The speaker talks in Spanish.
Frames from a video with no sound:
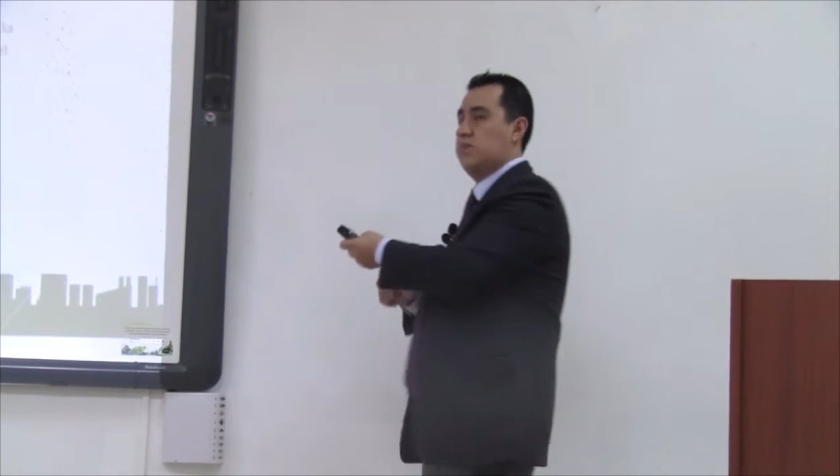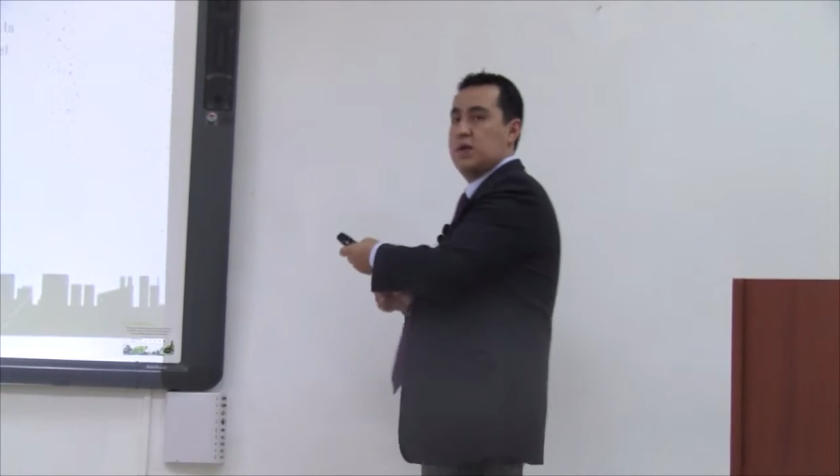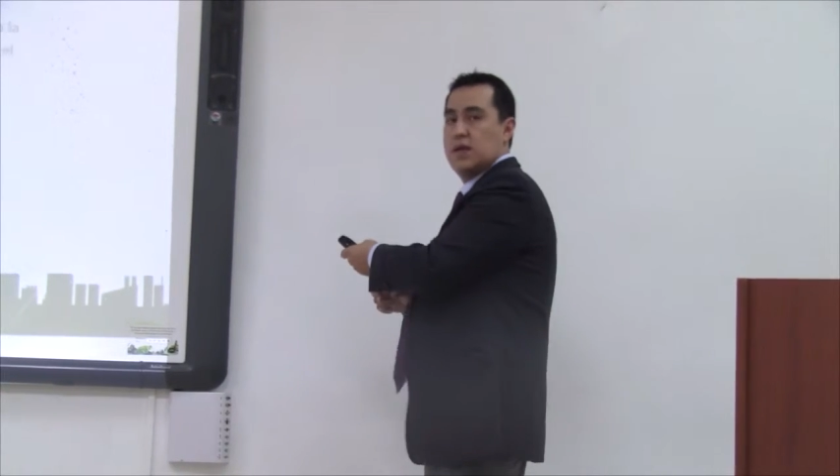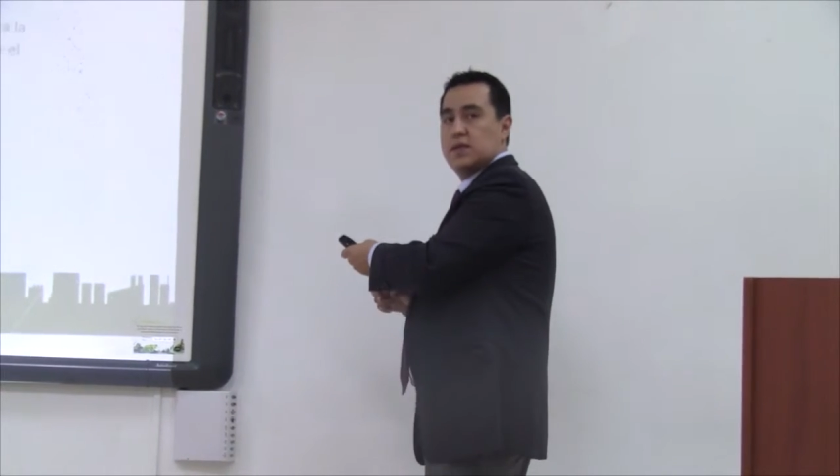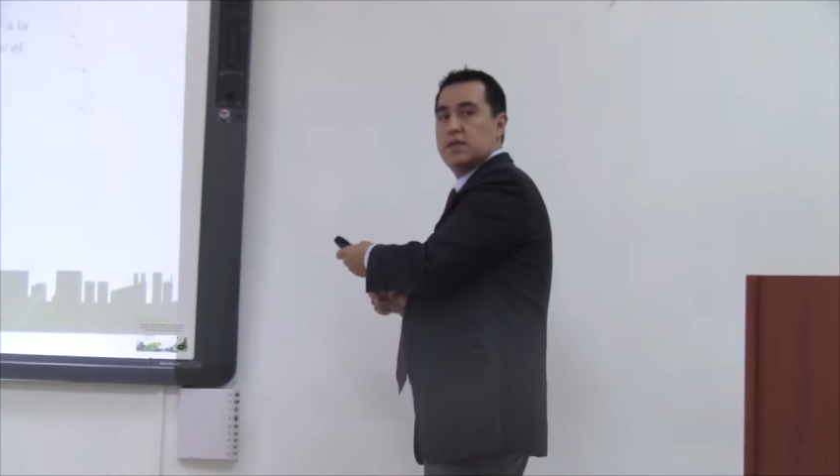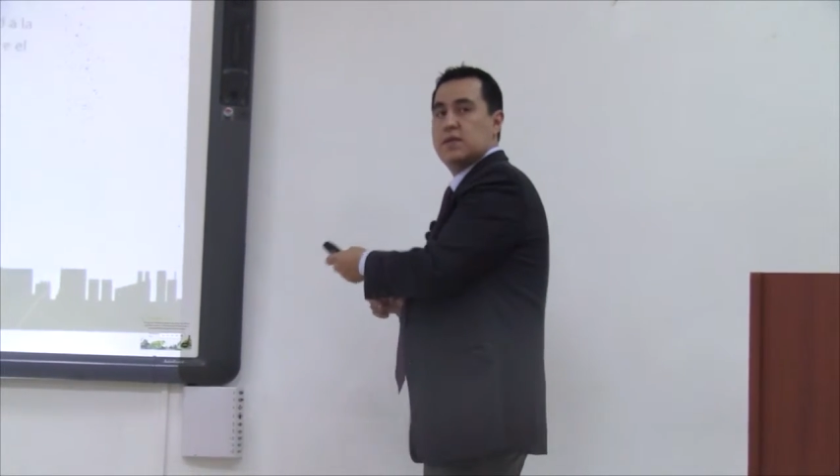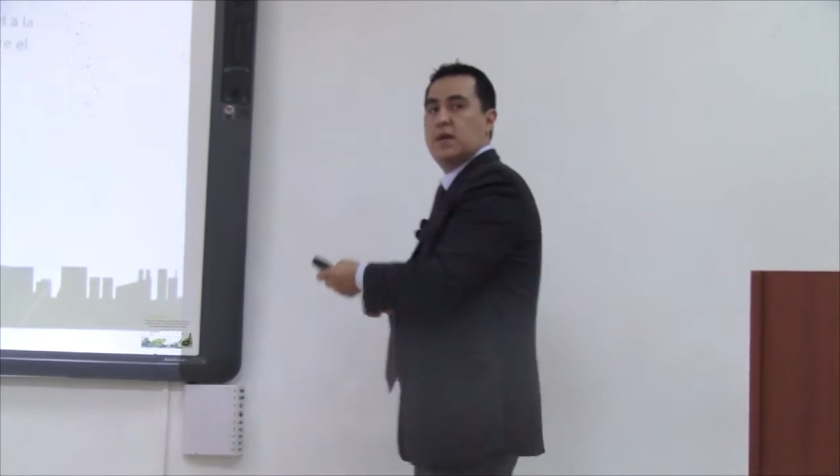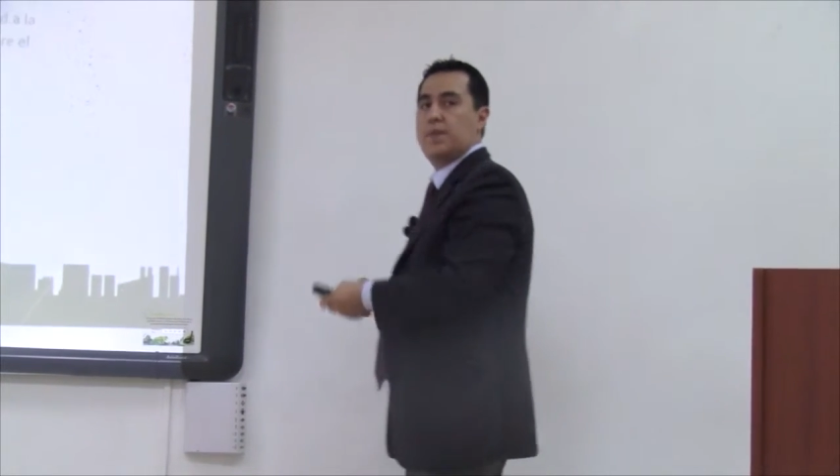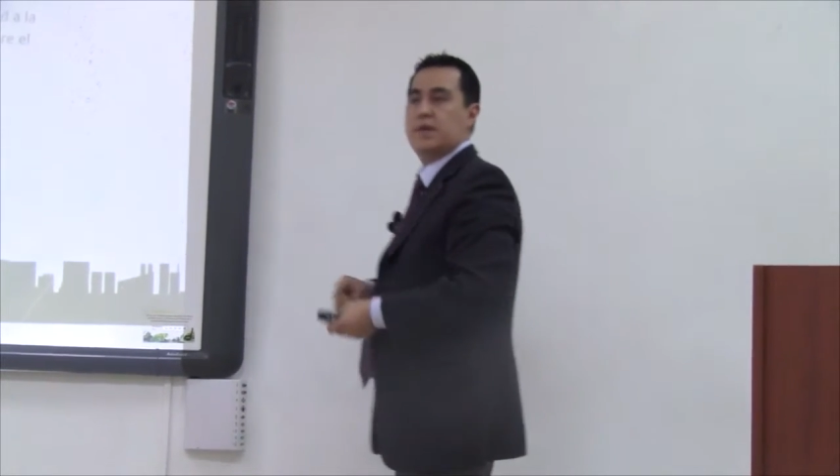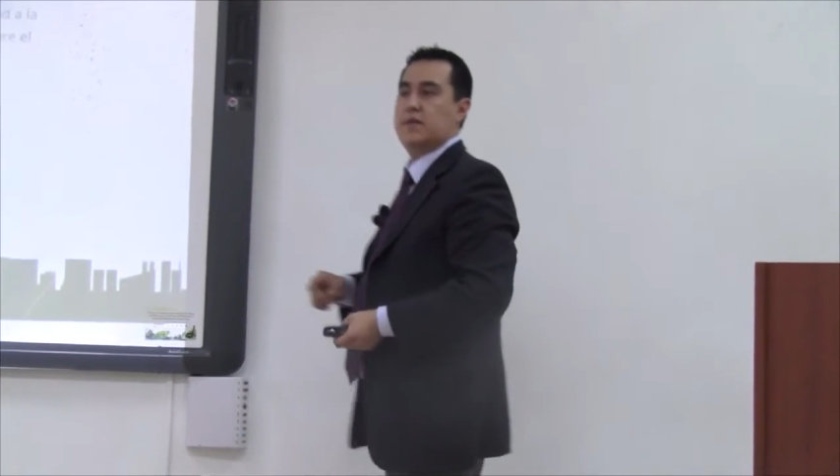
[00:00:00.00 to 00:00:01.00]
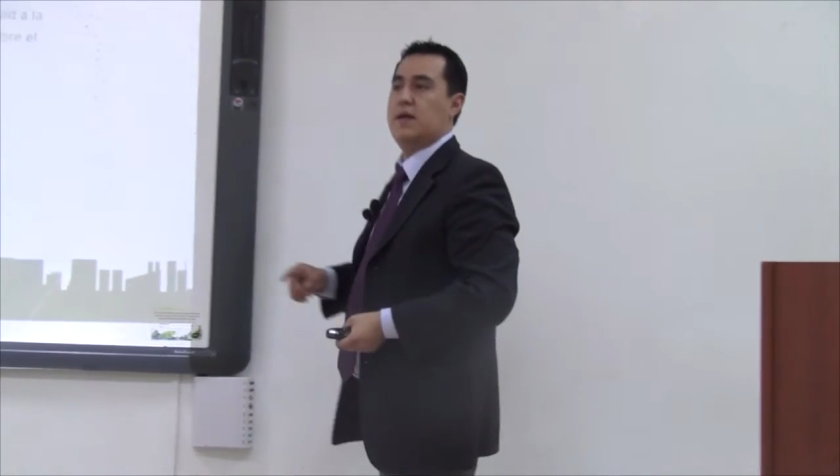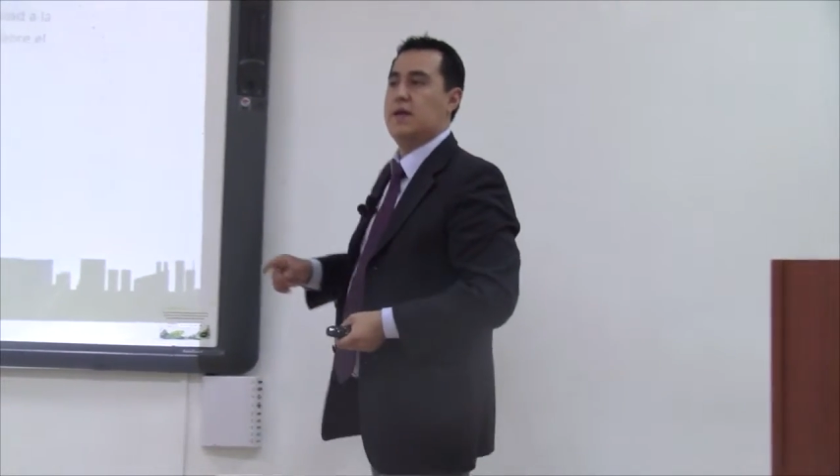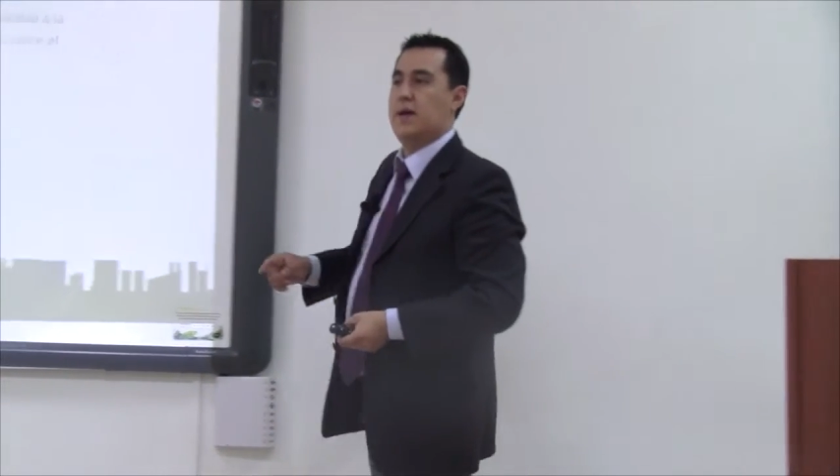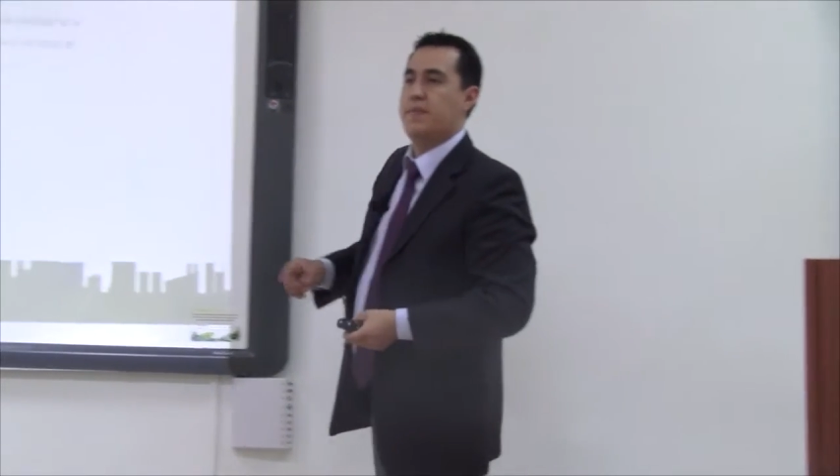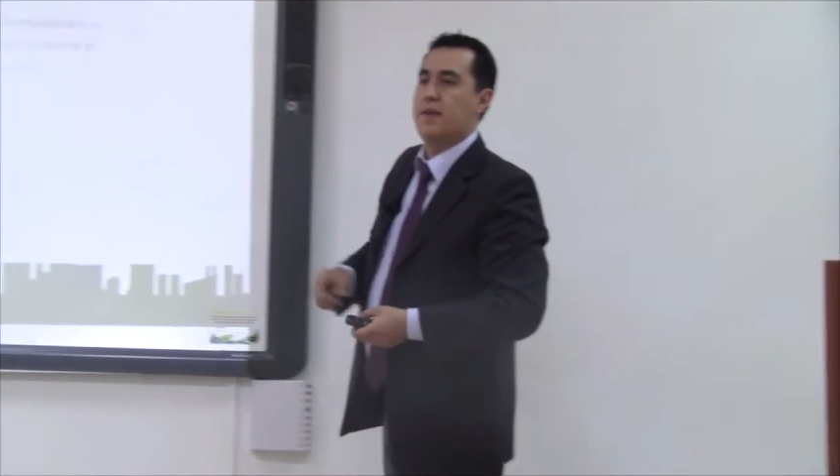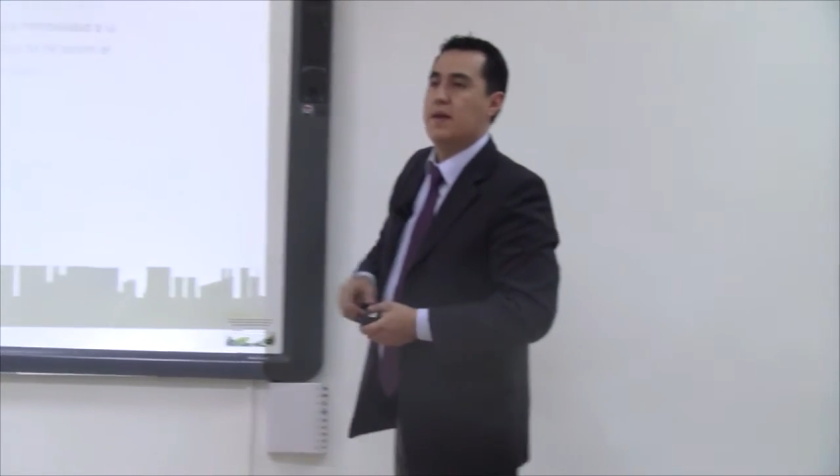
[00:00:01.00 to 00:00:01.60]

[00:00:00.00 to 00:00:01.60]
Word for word: puedes aparecer acá.